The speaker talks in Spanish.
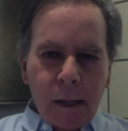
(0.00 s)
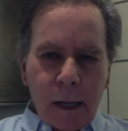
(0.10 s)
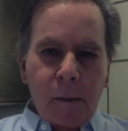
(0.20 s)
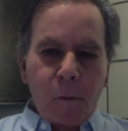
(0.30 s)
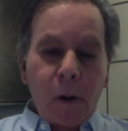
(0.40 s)

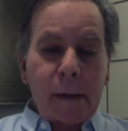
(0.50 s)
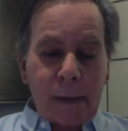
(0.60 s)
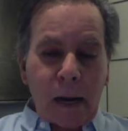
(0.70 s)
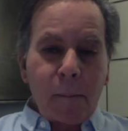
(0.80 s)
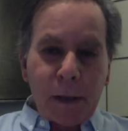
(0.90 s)
en lugar
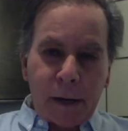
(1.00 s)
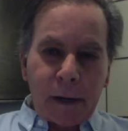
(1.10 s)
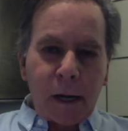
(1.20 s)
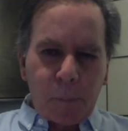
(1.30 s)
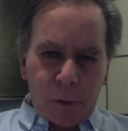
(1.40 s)
del alma
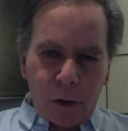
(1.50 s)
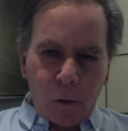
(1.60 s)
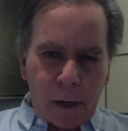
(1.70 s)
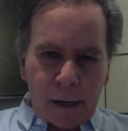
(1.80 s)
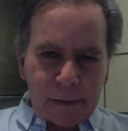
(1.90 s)
llanera porque
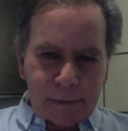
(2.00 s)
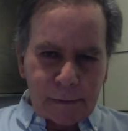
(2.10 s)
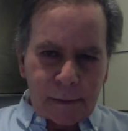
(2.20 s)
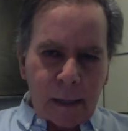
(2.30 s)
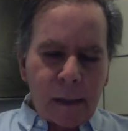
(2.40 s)
lo van a
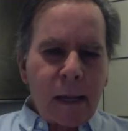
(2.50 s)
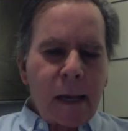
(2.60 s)
necesitar.